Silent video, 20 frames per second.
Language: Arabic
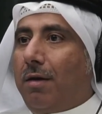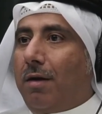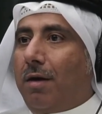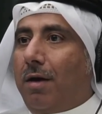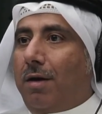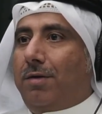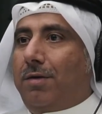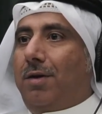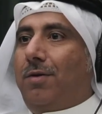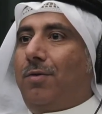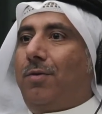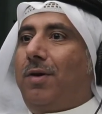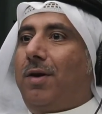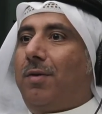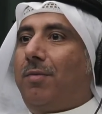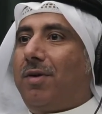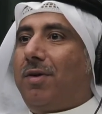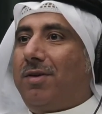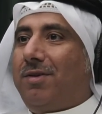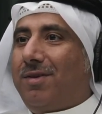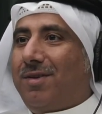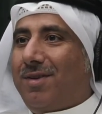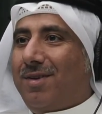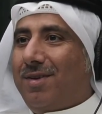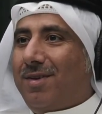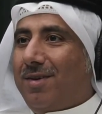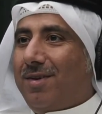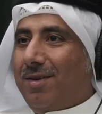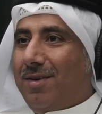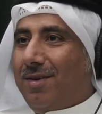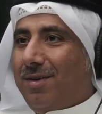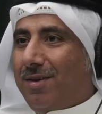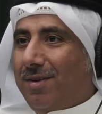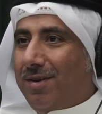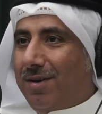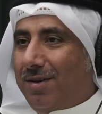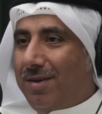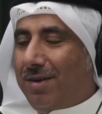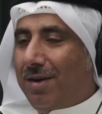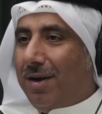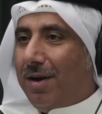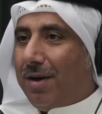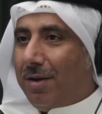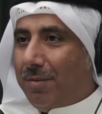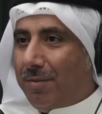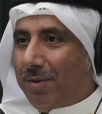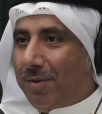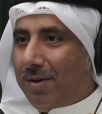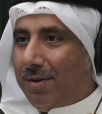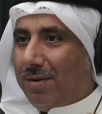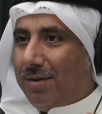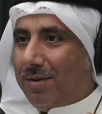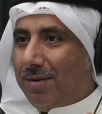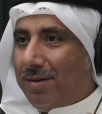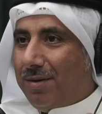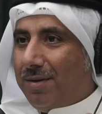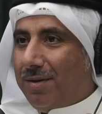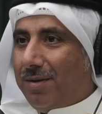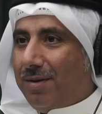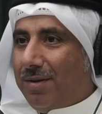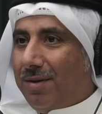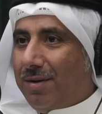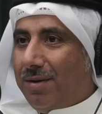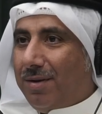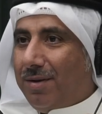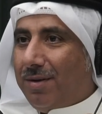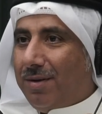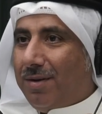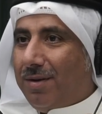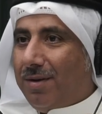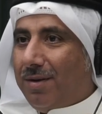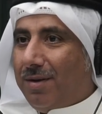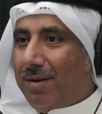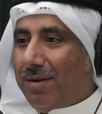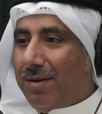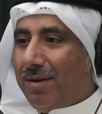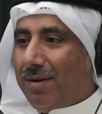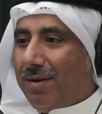عشان هو يبرز عجيب عند العرب عجيب صبيت لك ماي دكتور